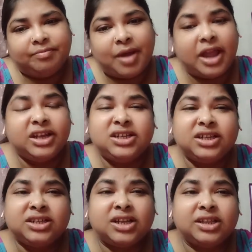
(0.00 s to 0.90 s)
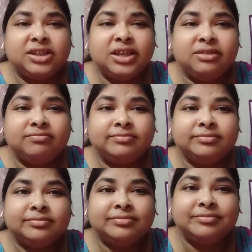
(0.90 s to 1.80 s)
পায়েসের সাথে
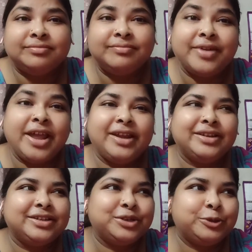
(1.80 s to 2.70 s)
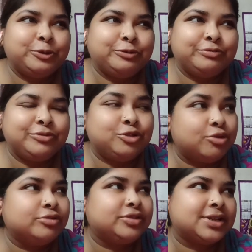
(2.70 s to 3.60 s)
ব্রেড
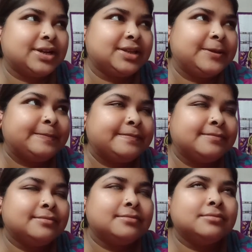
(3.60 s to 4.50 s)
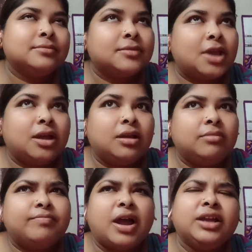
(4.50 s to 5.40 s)
টোস্ট আর কি
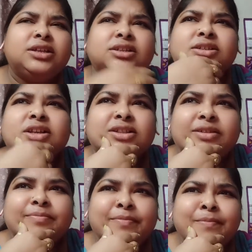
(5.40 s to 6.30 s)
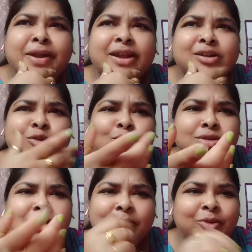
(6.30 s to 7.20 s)
পায়েসের সাথে ব্রেড
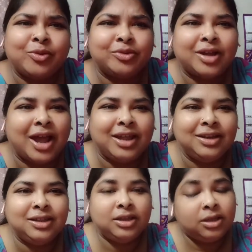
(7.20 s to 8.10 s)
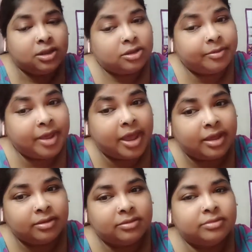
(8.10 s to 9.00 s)
টোস্ট আমি কখনো খাইনি তবে হ্যাঁ
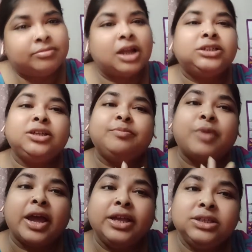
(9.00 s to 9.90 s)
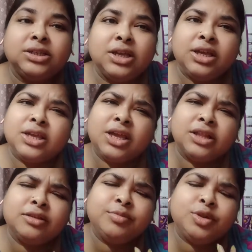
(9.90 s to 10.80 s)
বাসি পায়েস
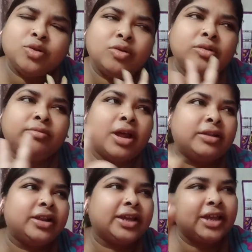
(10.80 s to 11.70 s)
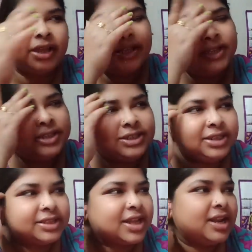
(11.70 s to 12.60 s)
খেতে ভীষণ ভালো লাগে
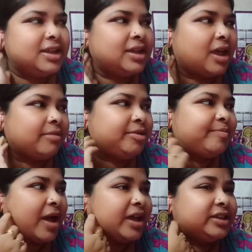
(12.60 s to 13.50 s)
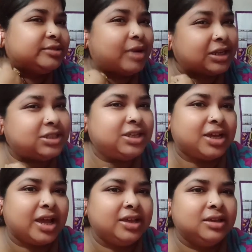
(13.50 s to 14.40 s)
শীতকালে আমি পায়েস বাসিই
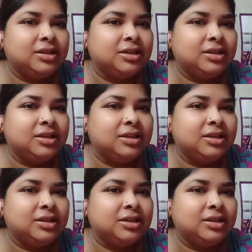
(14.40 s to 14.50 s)
খাই